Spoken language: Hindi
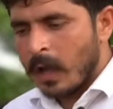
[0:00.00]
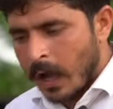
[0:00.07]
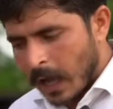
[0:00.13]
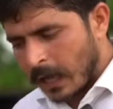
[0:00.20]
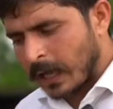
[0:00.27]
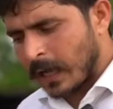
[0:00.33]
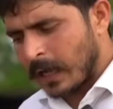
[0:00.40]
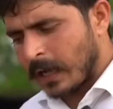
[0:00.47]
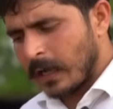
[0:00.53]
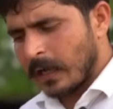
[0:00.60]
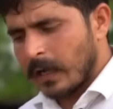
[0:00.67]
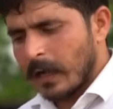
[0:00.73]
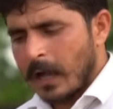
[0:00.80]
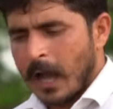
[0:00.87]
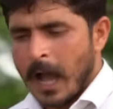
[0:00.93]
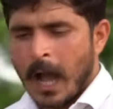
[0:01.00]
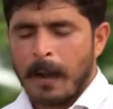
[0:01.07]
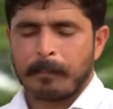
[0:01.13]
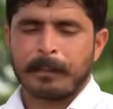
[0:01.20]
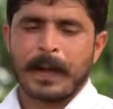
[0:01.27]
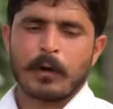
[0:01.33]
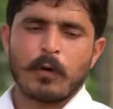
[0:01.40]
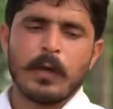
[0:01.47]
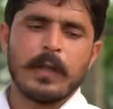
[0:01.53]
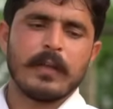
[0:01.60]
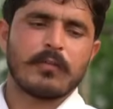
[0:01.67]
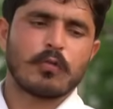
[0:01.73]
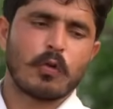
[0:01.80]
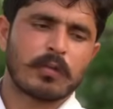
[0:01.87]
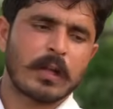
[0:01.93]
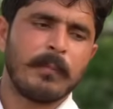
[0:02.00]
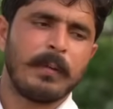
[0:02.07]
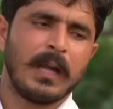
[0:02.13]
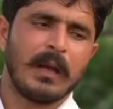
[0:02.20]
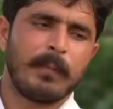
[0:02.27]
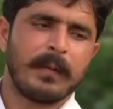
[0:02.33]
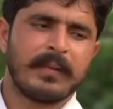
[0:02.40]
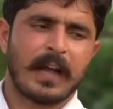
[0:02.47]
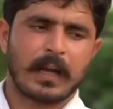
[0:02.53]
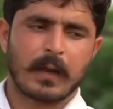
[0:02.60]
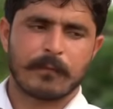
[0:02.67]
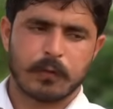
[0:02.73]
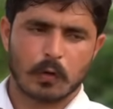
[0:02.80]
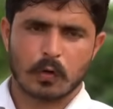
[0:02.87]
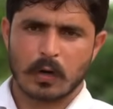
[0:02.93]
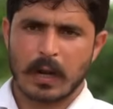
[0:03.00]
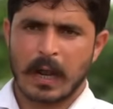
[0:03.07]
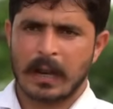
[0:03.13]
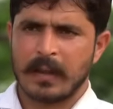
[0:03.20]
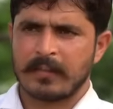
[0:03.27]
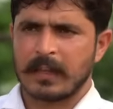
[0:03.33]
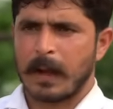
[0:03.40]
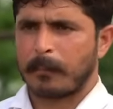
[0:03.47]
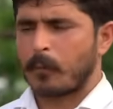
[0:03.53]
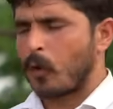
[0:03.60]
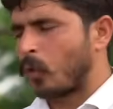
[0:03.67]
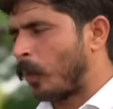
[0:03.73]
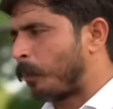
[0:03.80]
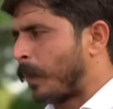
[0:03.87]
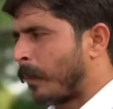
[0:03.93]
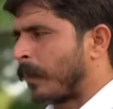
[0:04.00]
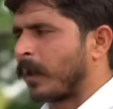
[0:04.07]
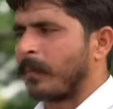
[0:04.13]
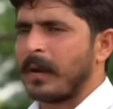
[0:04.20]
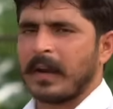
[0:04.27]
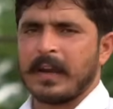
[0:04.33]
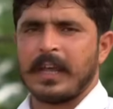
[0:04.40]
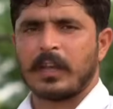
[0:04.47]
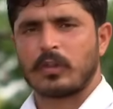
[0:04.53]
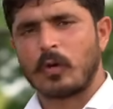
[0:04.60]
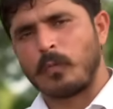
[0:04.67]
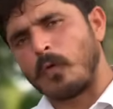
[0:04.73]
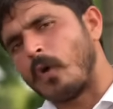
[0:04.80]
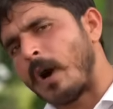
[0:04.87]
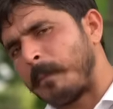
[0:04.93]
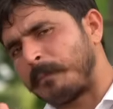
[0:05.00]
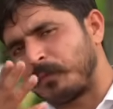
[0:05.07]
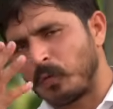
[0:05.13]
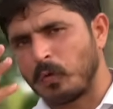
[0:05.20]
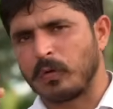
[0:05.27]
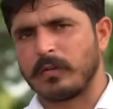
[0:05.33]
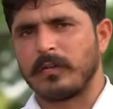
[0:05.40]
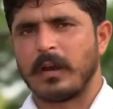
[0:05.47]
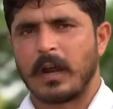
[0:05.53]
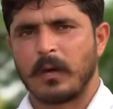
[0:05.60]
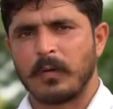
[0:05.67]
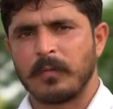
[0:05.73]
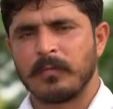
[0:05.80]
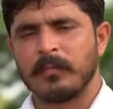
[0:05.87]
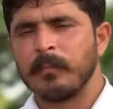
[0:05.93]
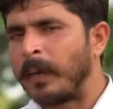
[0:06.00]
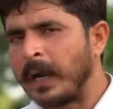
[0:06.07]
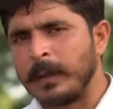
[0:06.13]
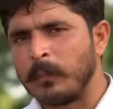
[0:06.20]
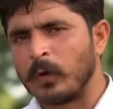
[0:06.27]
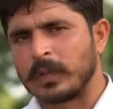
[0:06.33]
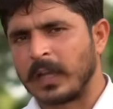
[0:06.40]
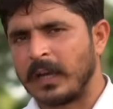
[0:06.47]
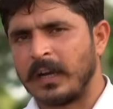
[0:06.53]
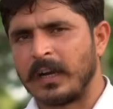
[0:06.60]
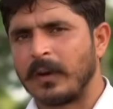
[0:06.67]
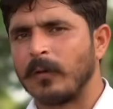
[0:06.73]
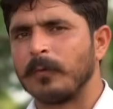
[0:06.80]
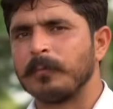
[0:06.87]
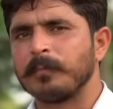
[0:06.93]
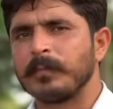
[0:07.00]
अगर आपका कोई सोशल मीडिया पे जाके फ़ोटो डालने से आपको कोई पेमेंट मिल रही है तो वो आप ज़रूर डालो मैं नहीं बोलता नहीं डालो